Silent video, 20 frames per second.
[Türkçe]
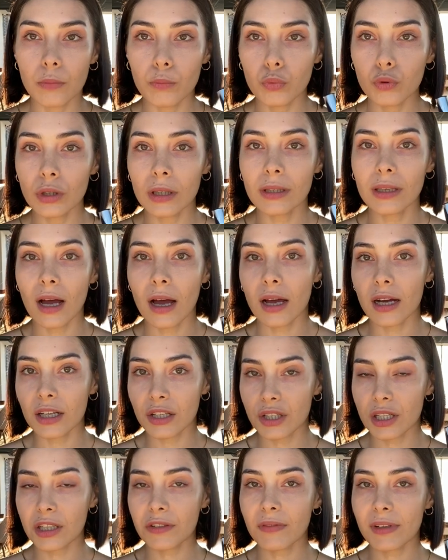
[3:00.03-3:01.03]
Bu da daha
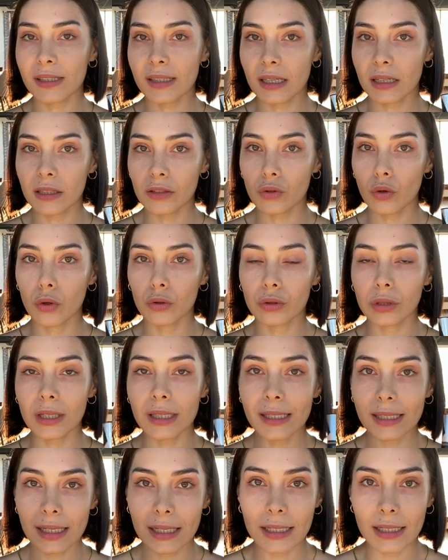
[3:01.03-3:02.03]
açık ve sarı tonda.
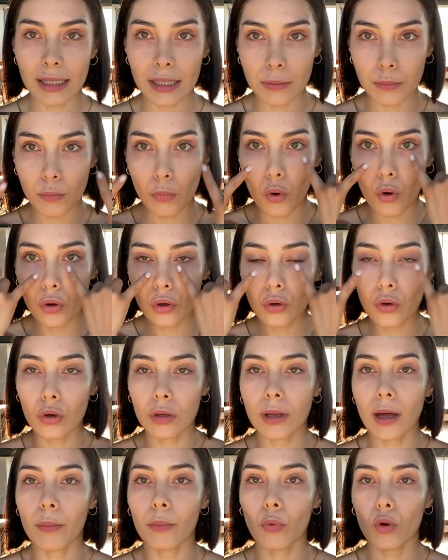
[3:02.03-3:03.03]
Sarıyı morluk
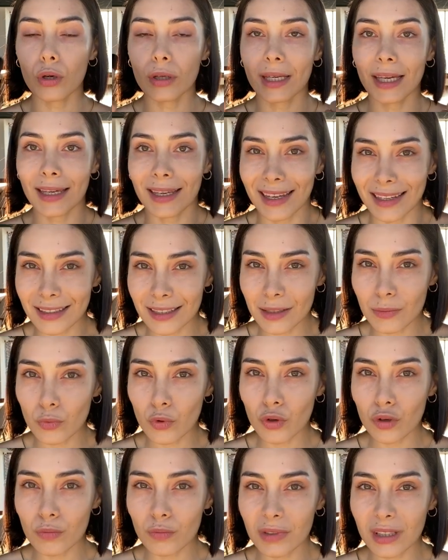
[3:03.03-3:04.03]
olan bölgeye
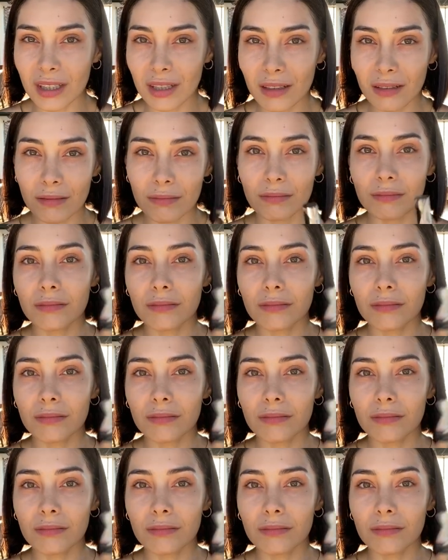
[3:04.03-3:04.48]
getirmiyorum ki